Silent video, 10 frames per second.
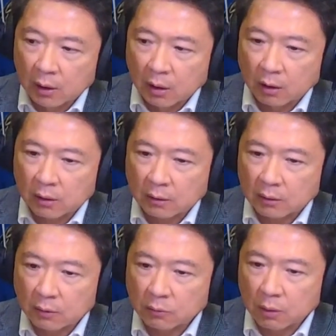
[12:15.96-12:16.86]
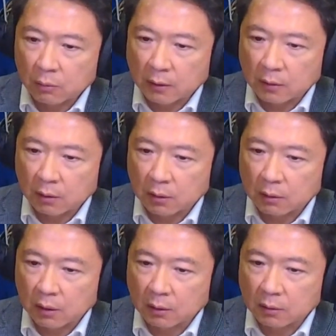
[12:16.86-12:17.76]
哦，但单月外销
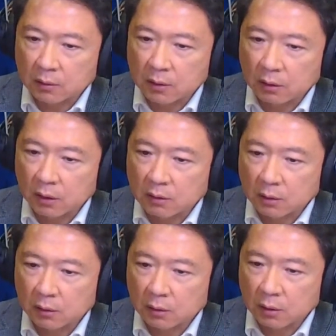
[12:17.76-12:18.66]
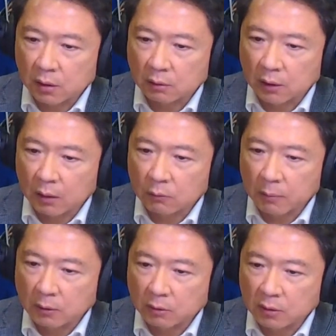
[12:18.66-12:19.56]
订单的接单金额仍高达五
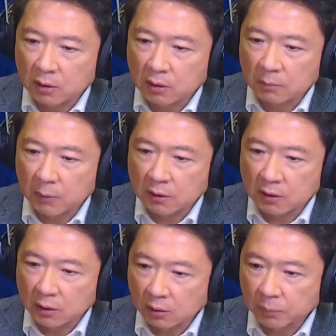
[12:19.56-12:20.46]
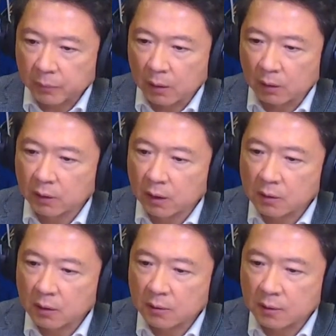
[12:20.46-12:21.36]
百九十一亿美金，哦，年
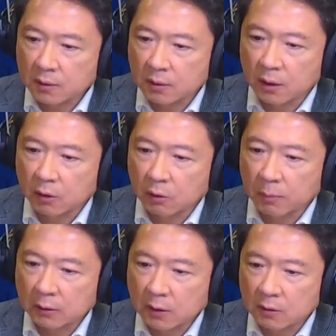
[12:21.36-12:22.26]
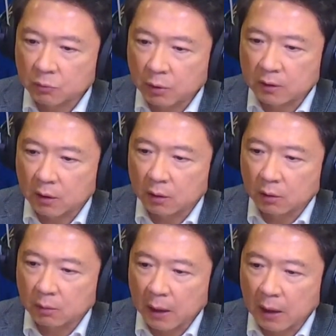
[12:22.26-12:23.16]
增十四点六趴，但是月减
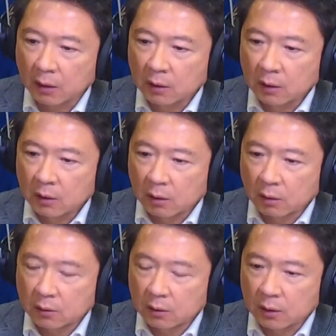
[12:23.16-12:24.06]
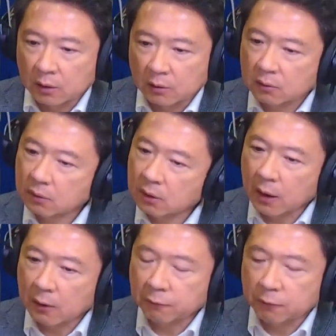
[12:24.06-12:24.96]
六趴，哦，这个也应
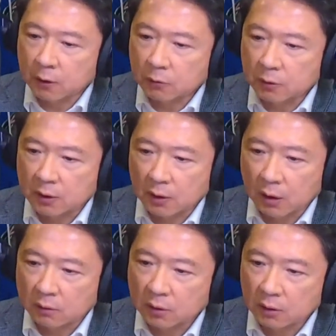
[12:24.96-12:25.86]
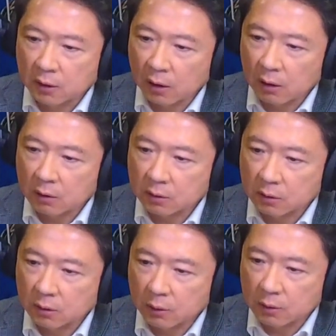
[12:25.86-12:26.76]
该符合预期了哈。这个连二
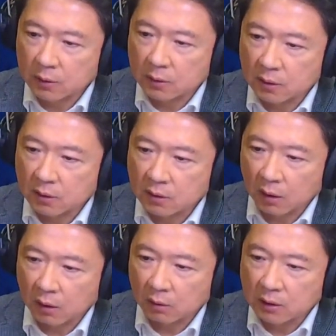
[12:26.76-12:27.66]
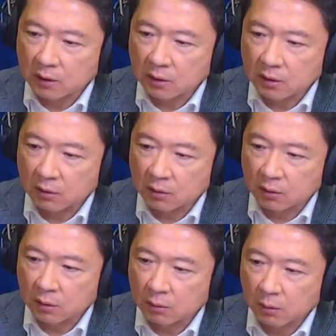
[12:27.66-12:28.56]
十个月正增长哦，累计前
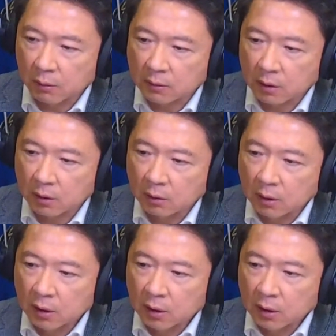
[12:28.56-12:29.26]
十个月外销